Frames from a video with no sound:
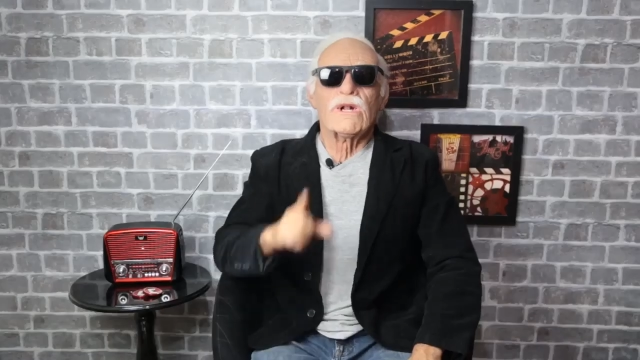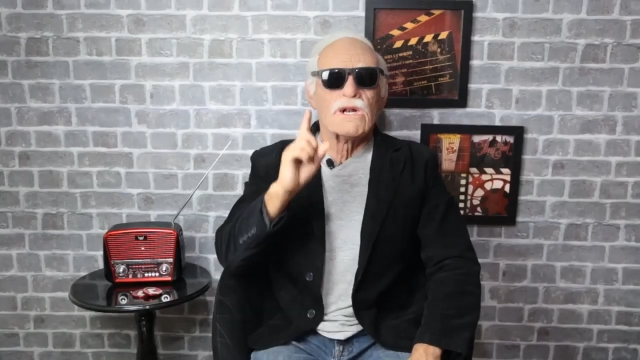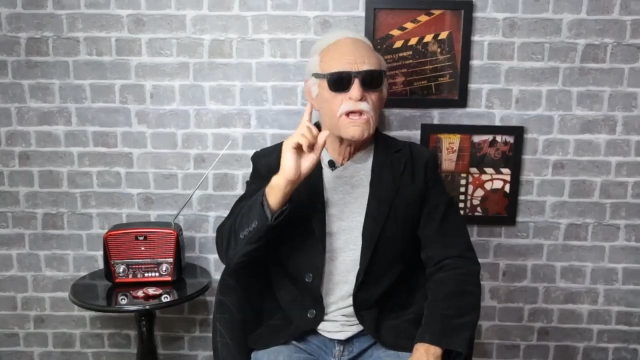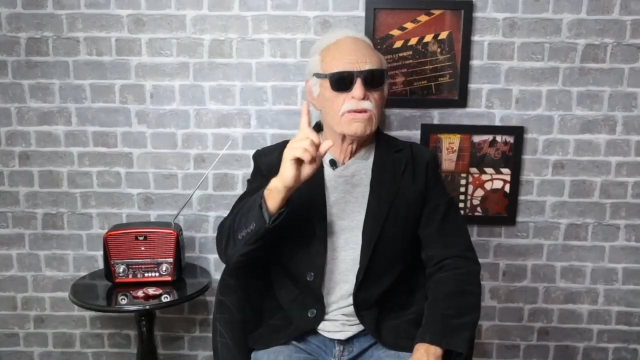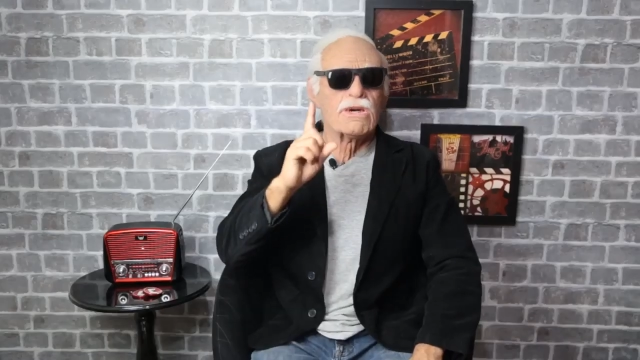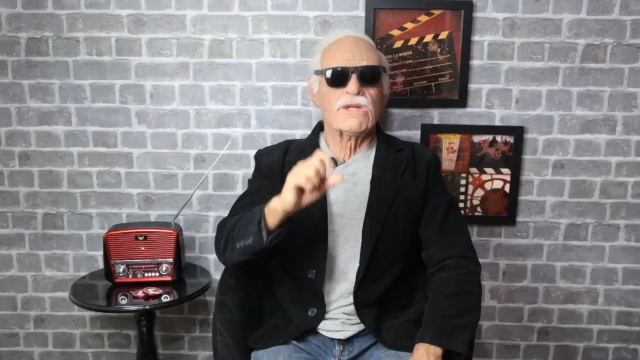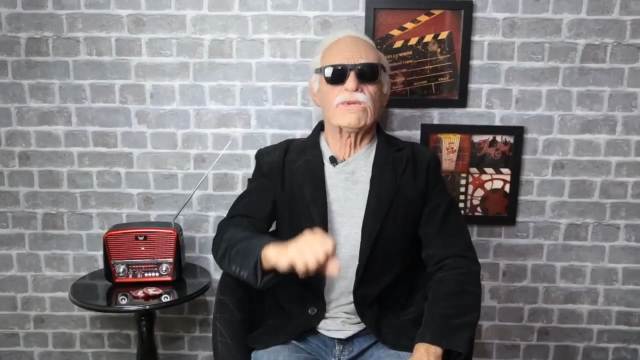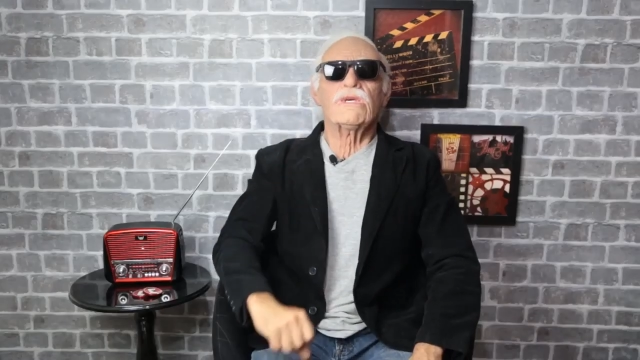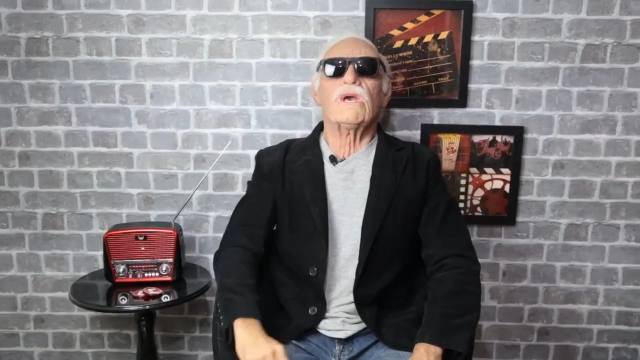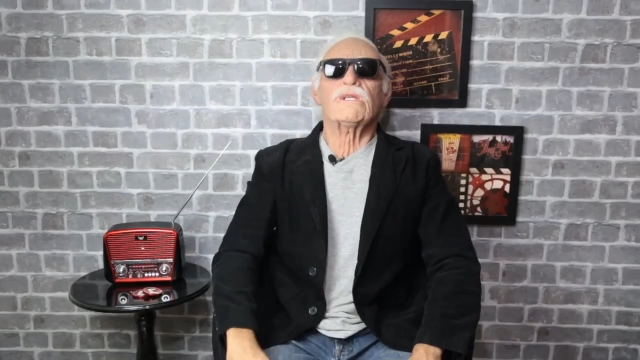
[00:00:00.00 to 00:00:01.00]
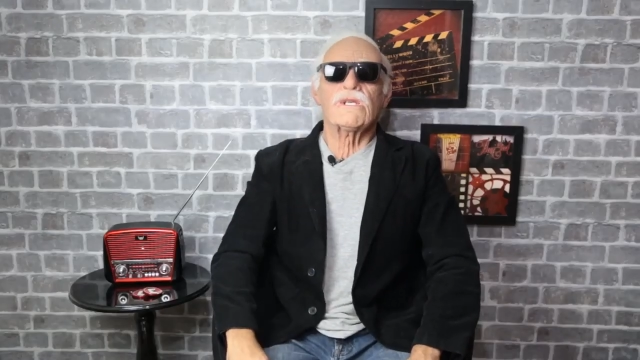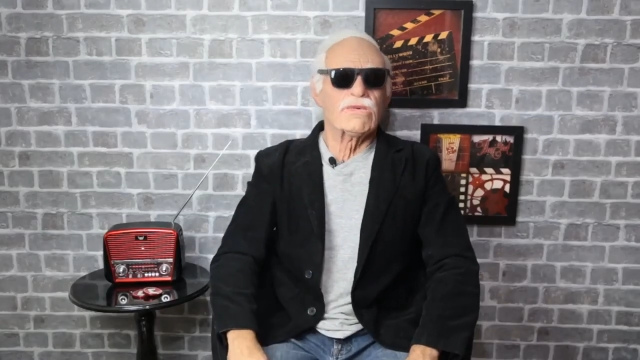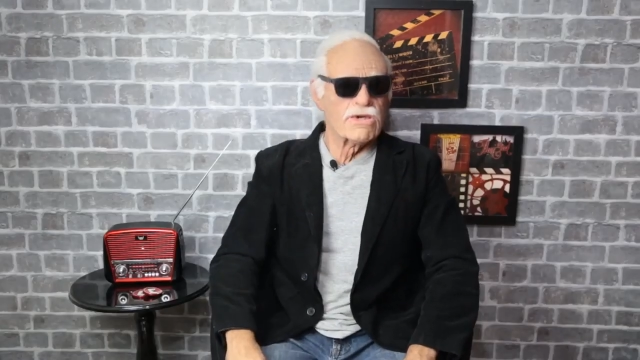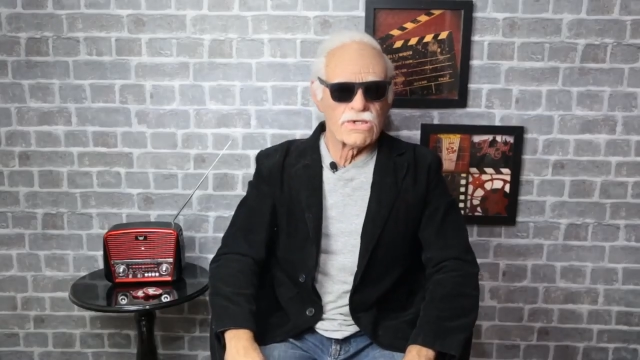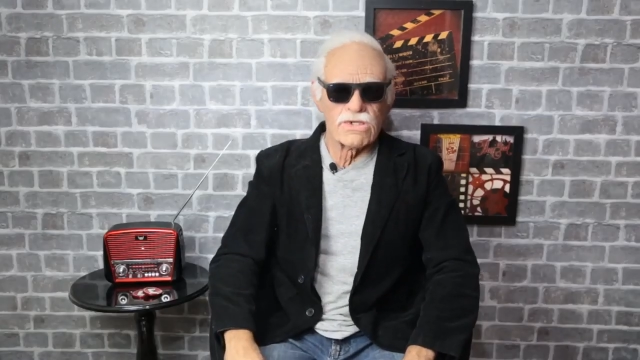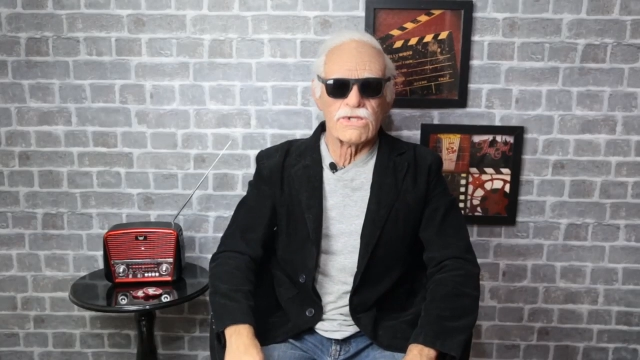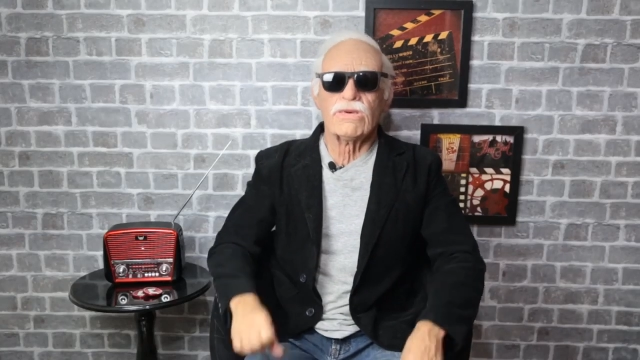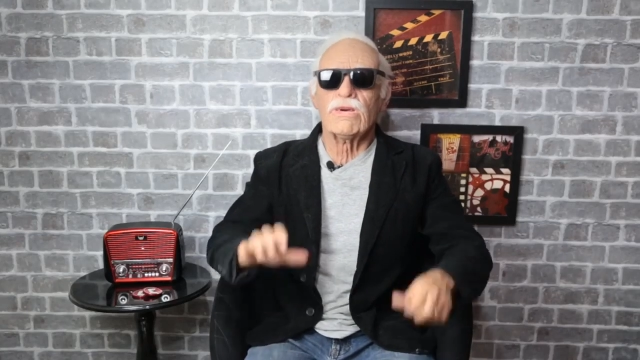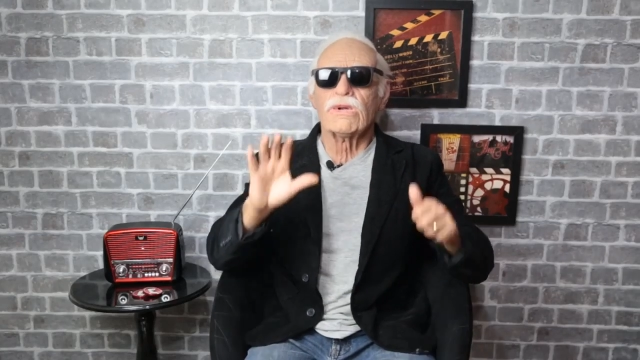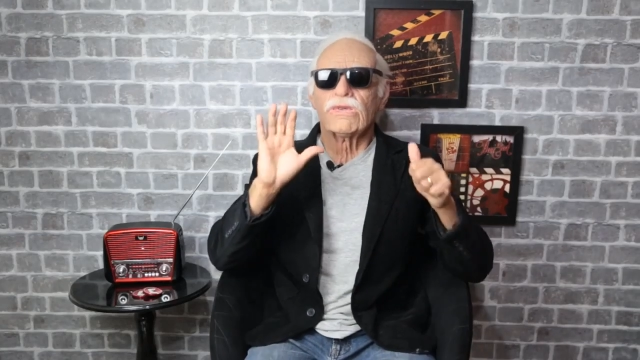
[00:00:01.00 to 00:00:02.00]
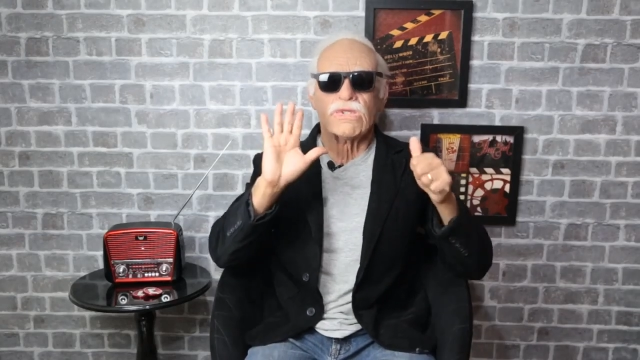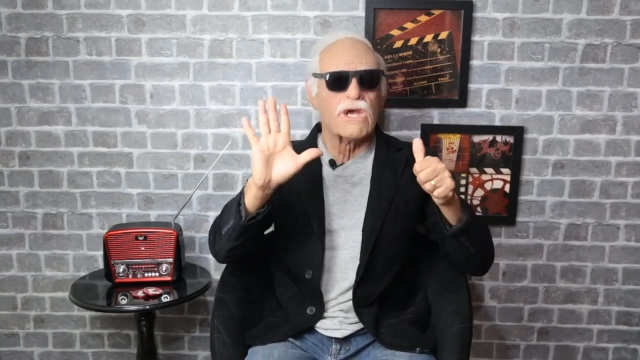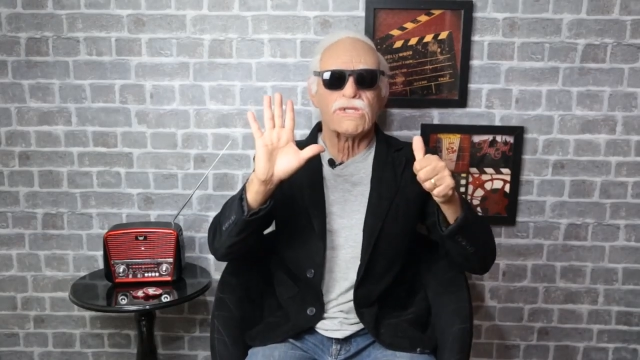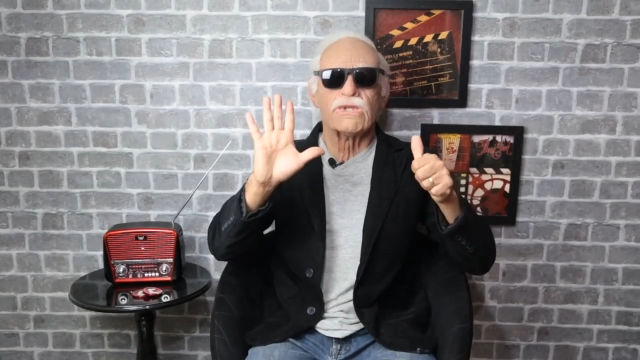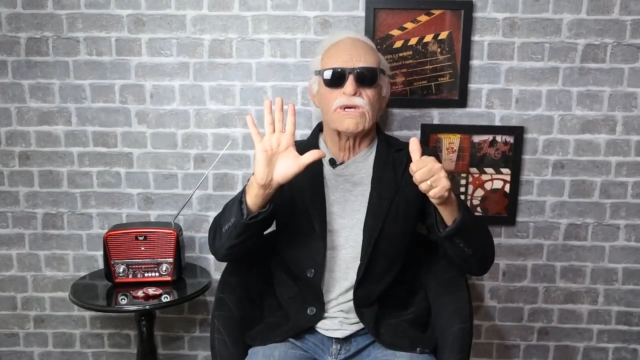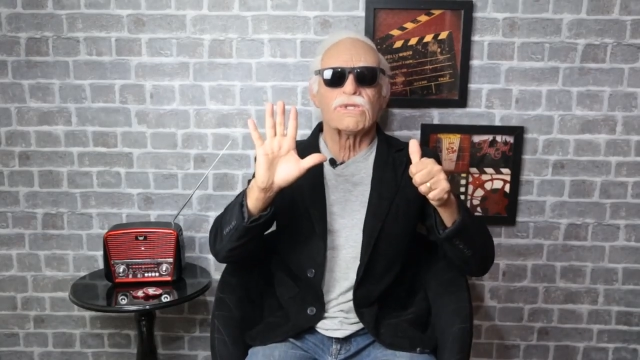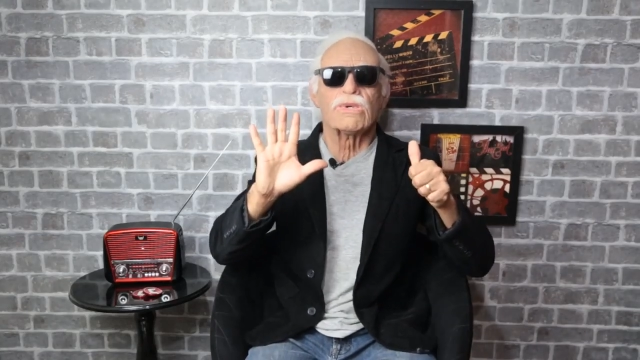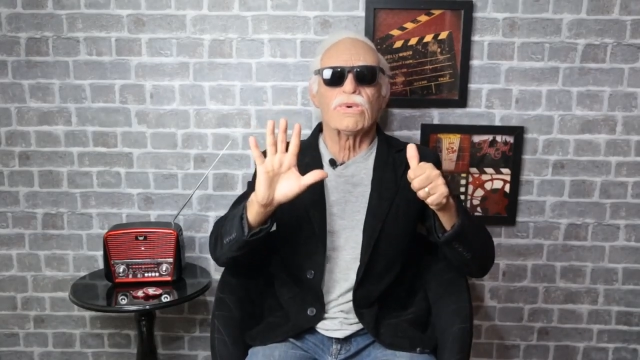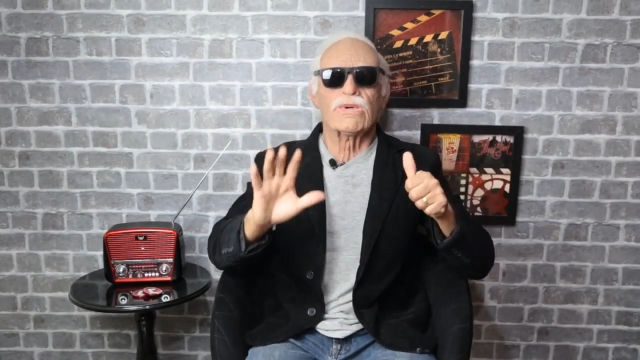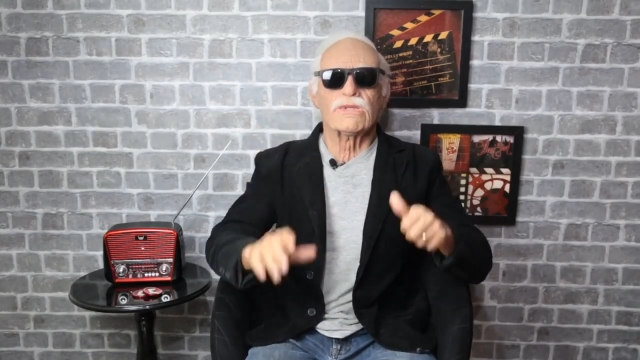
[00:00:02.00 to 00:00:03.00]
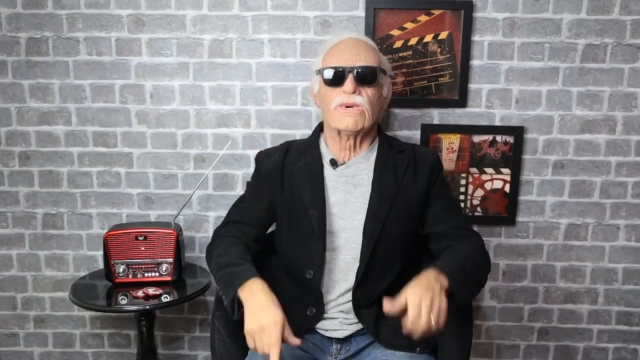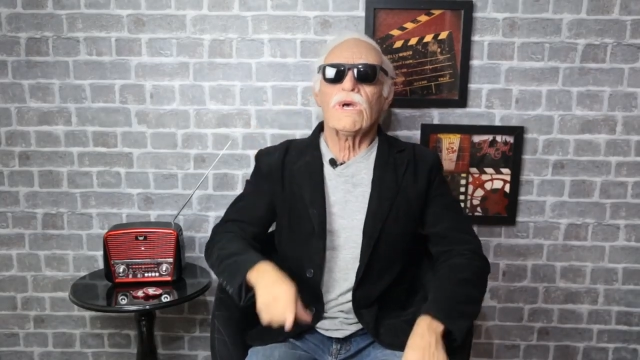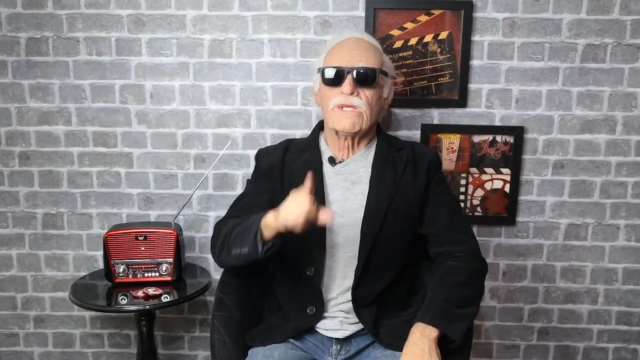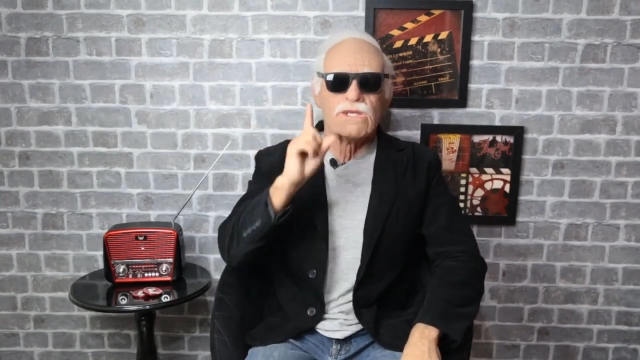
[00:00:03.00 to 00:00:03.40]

Lembrando que esse é o vídeo de número 6 do nosso curso.